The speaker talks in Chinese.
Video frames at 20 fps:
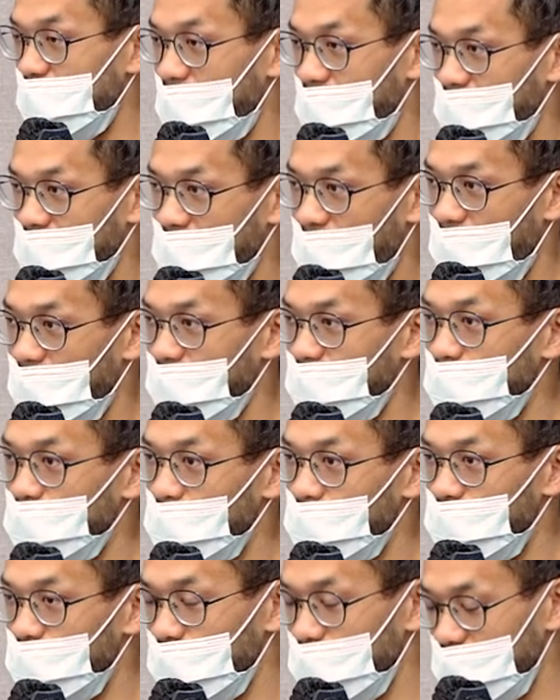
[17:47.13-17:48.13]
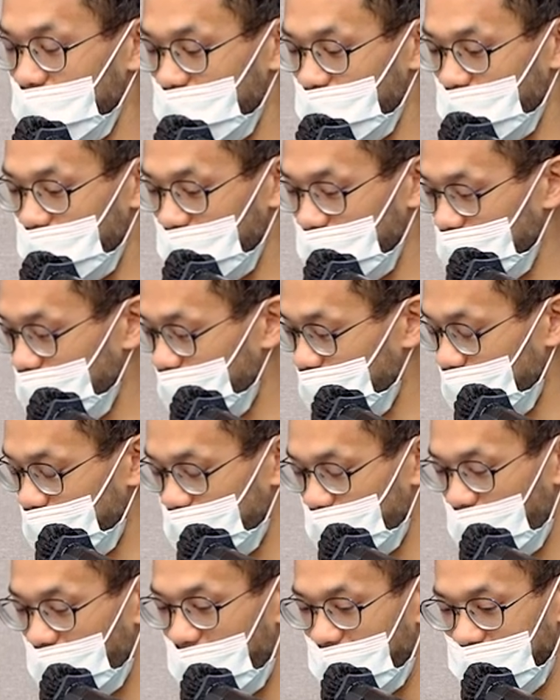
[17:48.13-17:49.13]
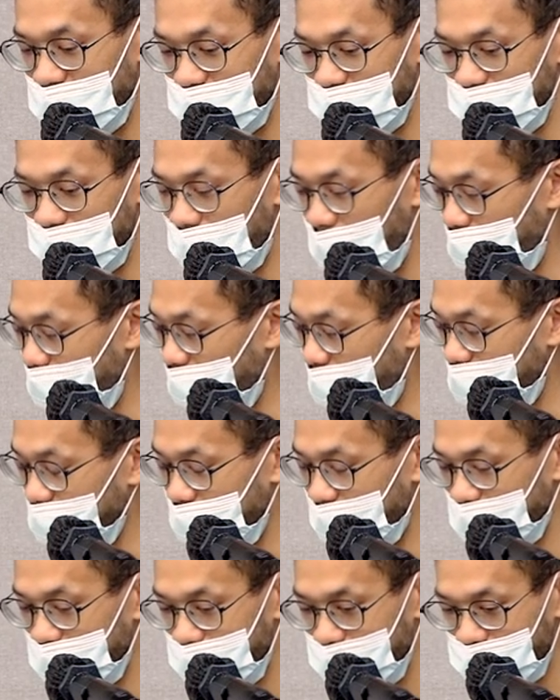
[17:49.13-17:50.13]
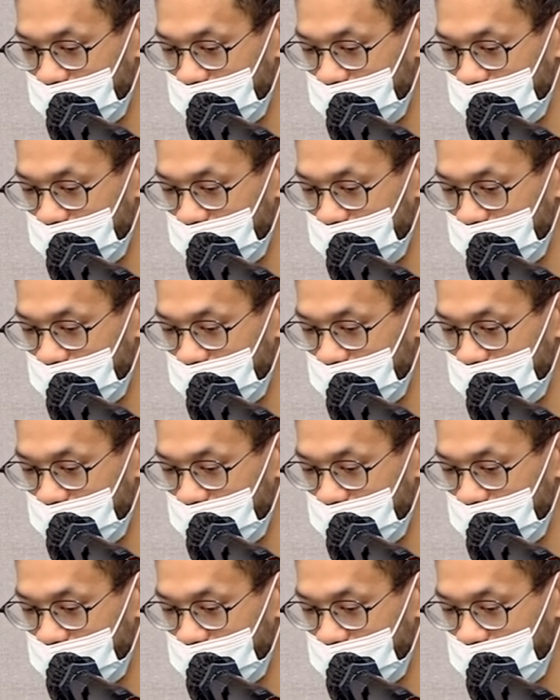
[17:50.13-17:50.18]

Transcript: 两个 column，做出这种就是双栏式的排版这样